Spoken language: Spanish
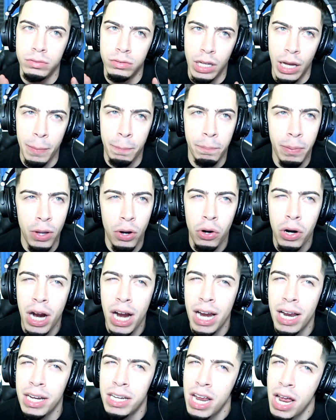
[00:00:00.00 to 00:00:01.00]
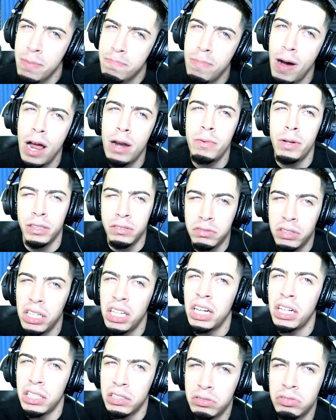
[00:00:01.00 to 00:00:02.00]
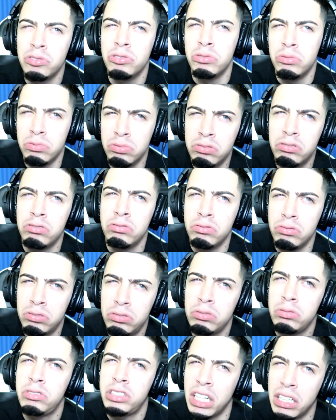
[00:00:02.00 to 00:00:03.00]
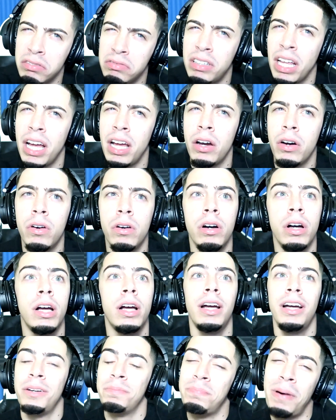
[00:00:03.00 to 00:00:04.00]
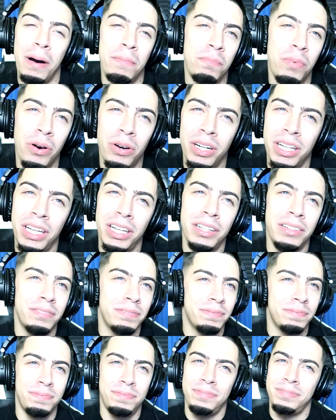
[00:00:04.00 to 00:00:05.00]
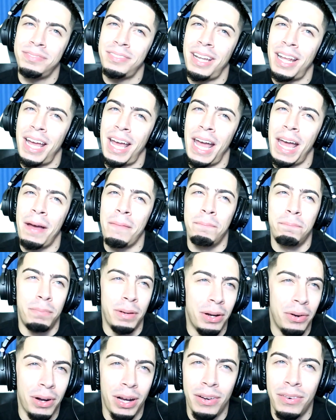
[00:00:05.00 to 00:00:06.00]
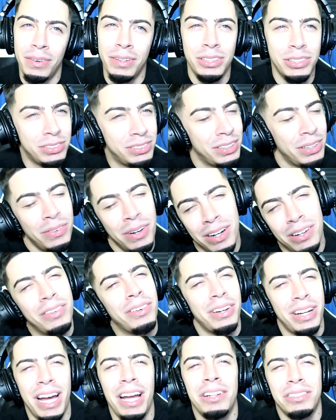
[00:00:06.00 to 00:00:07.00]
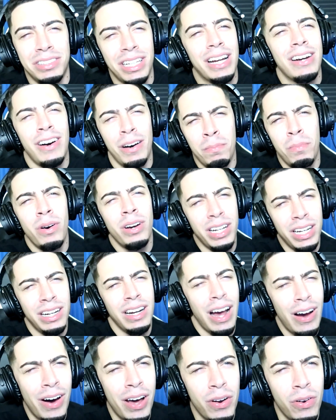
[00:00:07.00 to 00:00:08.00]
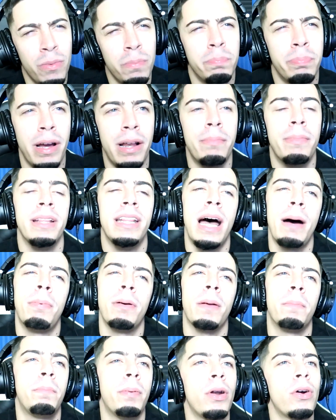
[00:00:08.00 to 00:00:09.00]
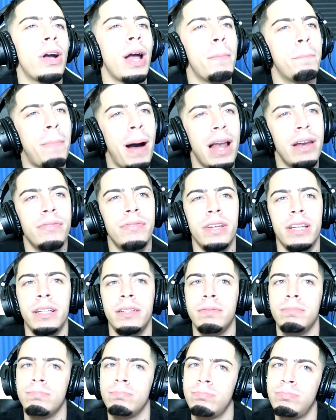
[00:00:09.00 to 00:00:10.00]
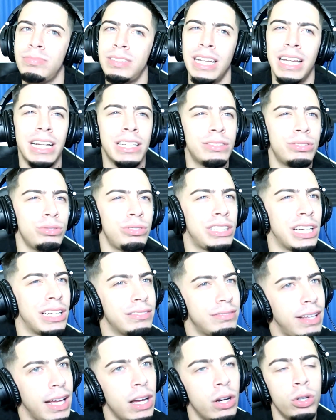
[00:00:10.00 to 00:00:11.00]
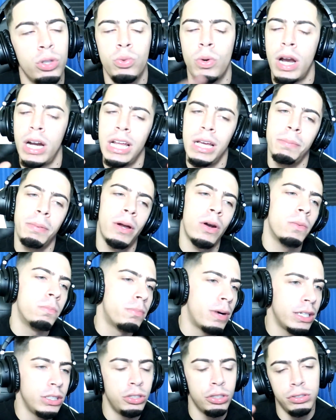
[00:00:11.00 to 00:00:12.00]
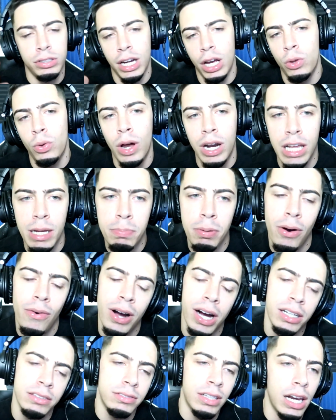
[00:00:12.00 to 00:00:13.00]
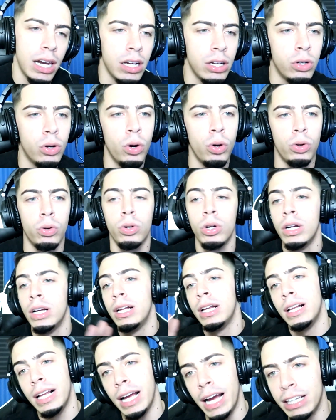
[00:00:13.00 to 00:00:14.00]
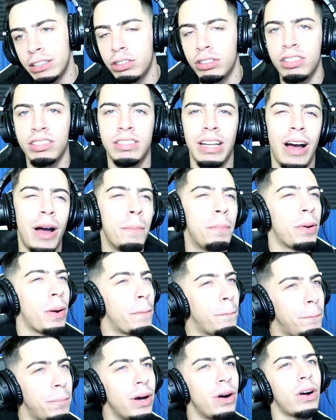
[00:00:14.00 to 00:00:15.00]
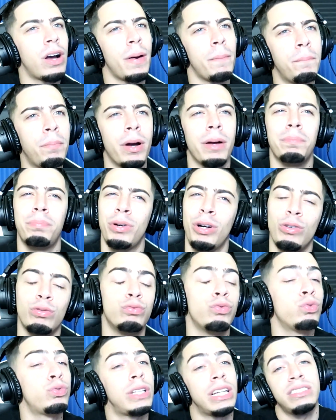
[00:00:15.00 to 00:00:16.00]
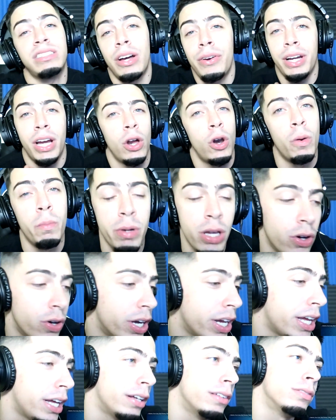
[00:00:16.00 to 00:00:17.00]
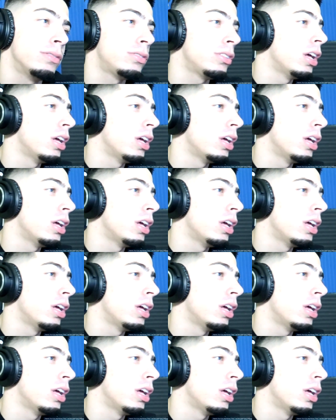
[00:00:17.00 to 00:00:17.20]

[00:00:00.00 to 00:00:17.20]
espero que J Balvin tire su, su, su chanteo. Bad Bunny espero que. Yo sé, bueno, no es que yo sé que Bad la va a romper, ¿verdad? Pero espero que Balvin tire su chanteo, Dualipa, nomás Yo sé que Dualipa va a cantar el coro. Eso se sabe. Pero espero que. Pues, porque ustedes saben que lo mío es.